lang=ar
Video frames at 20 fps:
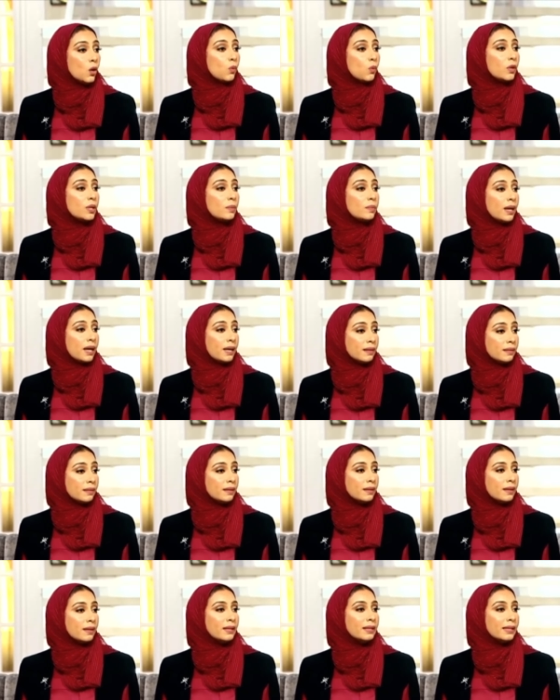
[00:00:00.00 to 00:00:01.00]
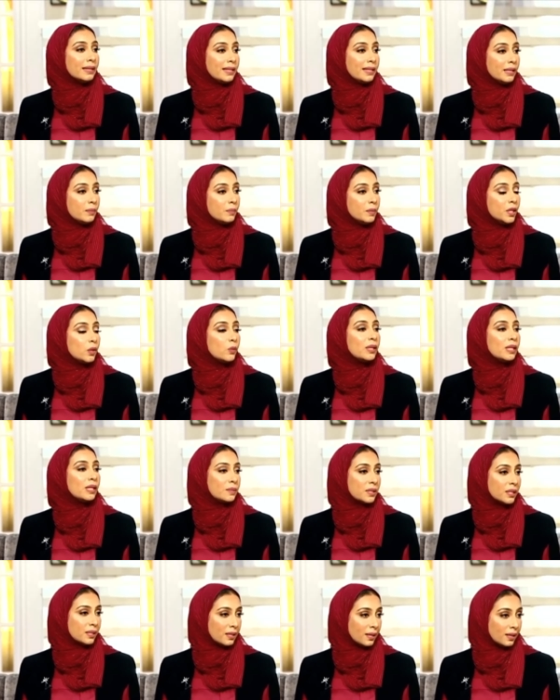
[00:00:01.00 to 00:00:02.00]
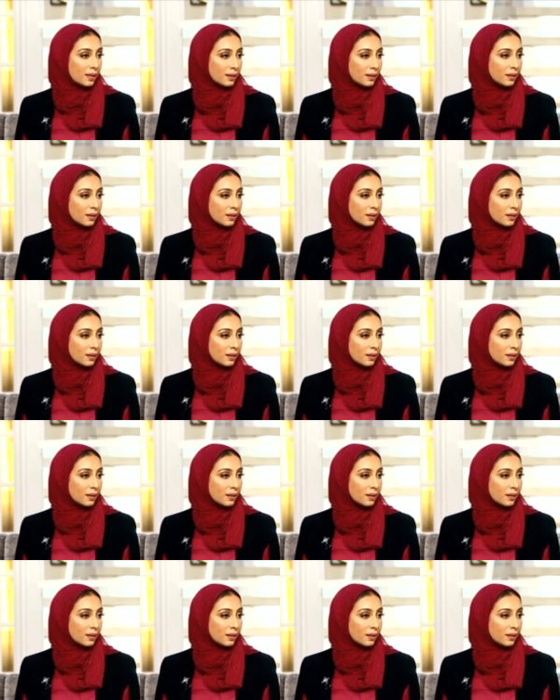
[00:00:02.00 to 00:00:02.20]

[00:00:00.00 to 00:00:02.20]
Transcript: والبحث العلمي والابتكار